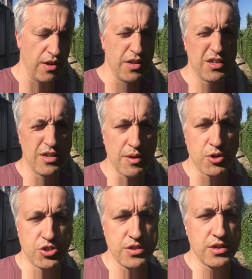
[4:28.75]
В Англии там,
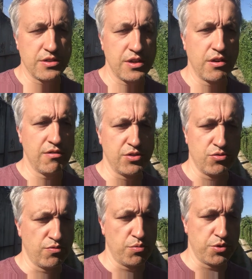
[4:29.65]
конечно, есть Гатригован,
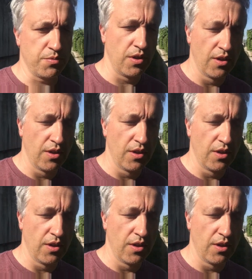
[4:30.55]
но, в общем,